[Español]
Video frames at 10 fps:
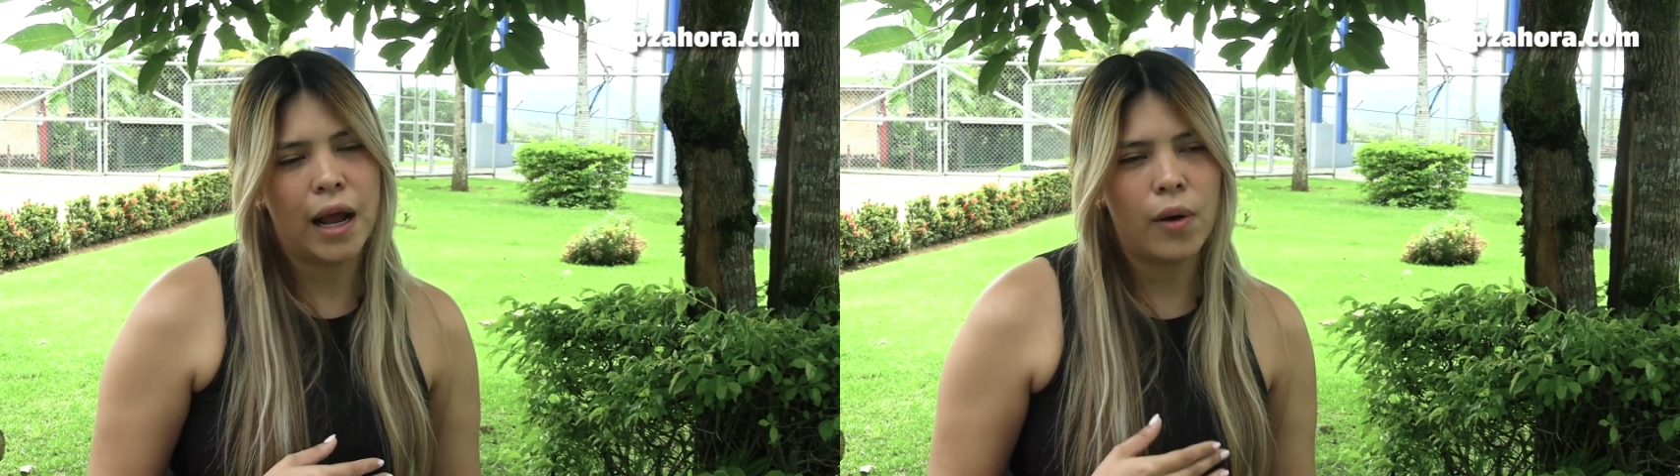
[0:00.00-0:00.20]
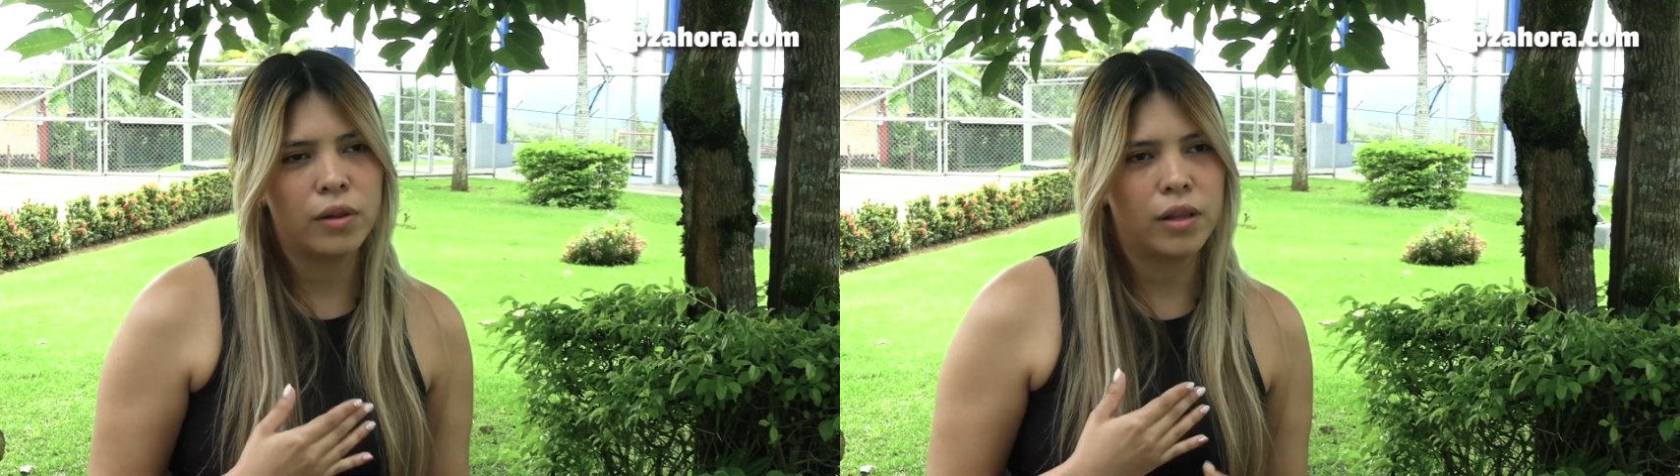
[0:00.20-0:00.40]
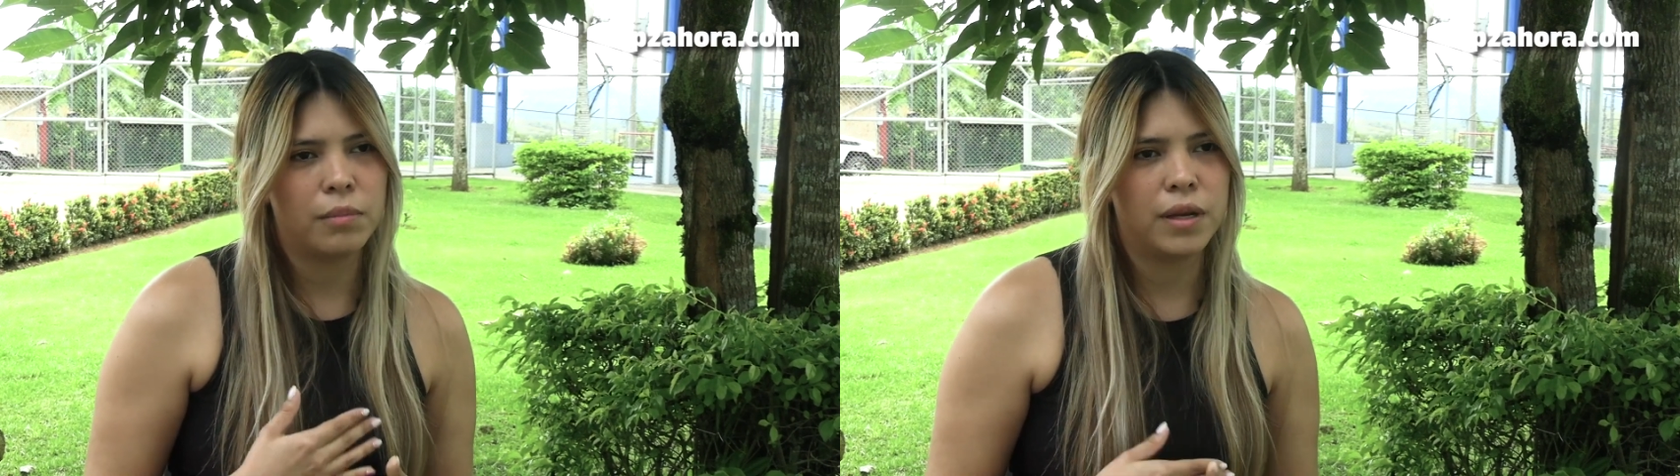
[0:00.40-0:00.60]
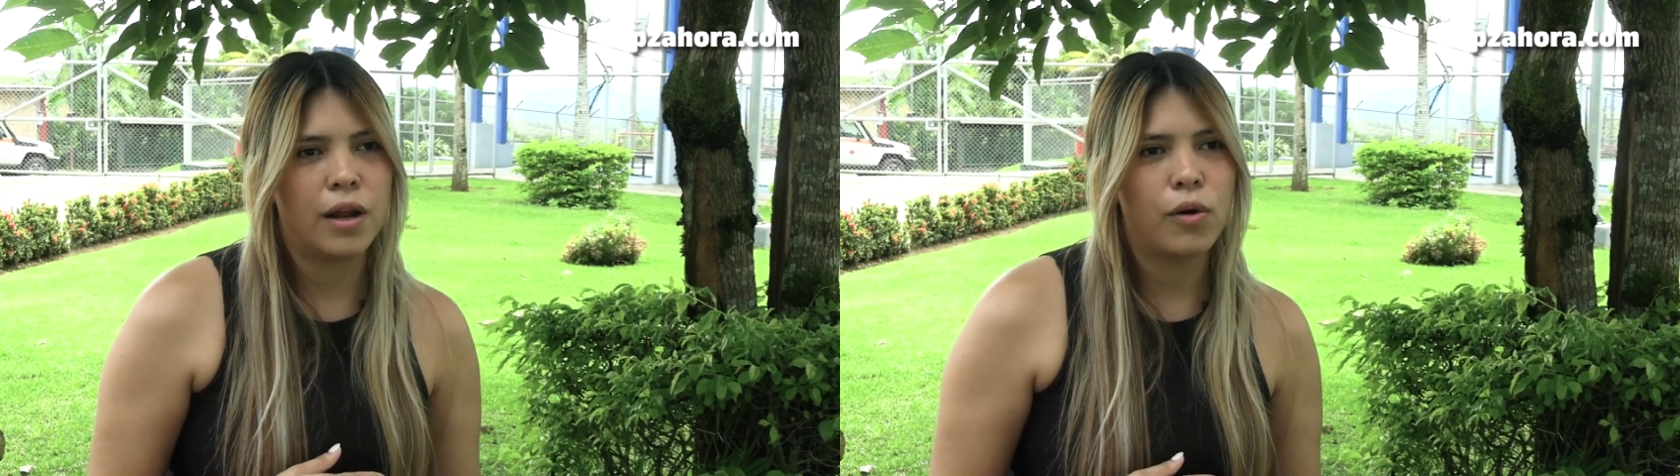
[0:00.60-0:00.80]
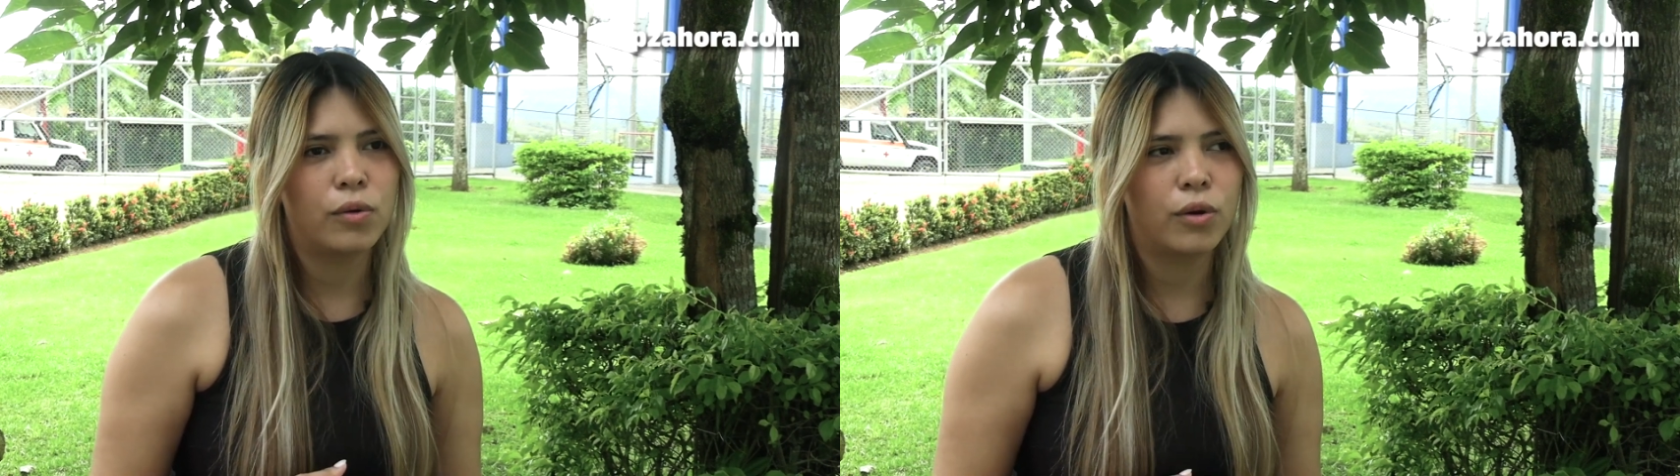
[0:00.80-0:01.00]
cabo
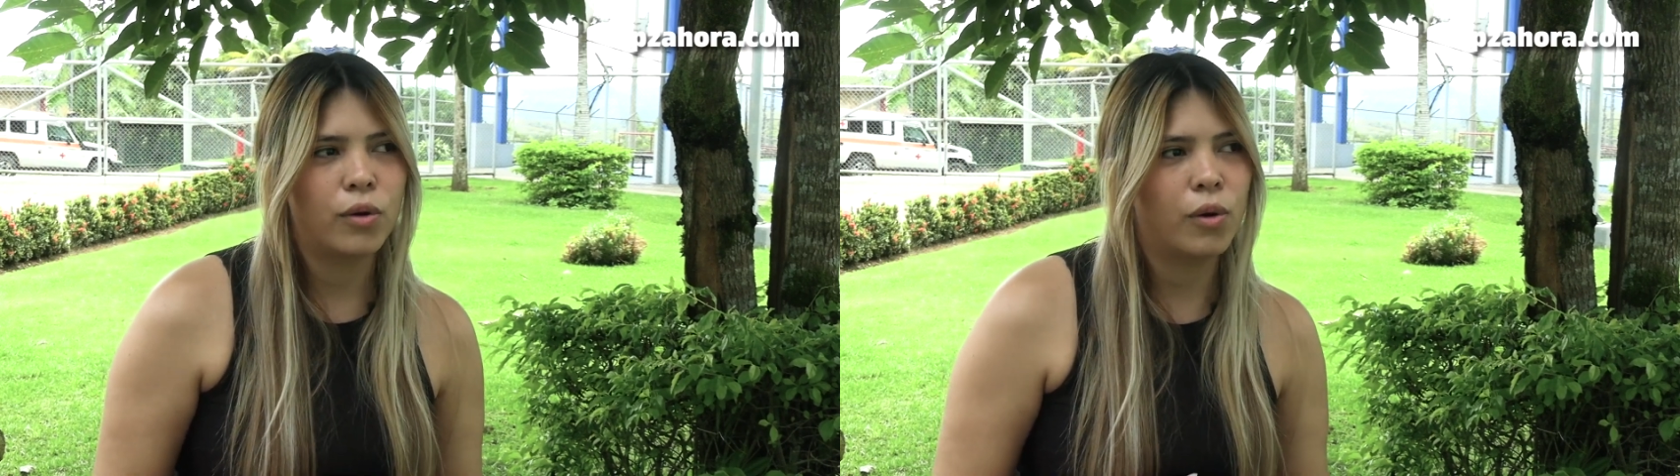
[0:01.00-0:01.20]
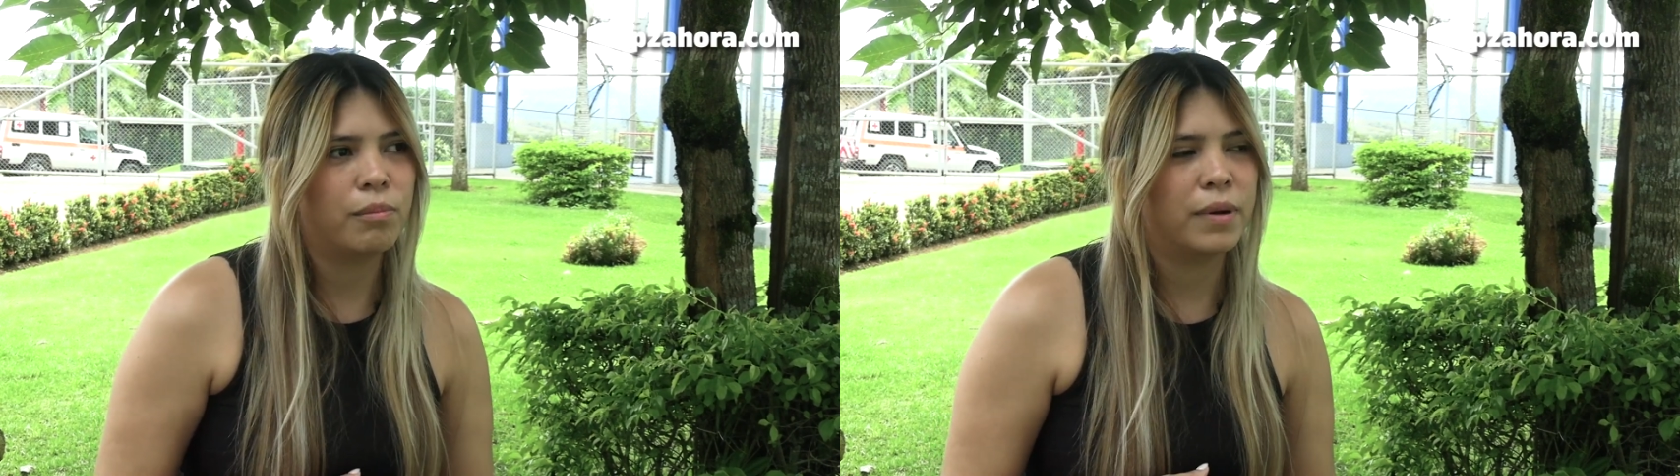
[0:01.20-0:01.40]
termina uno con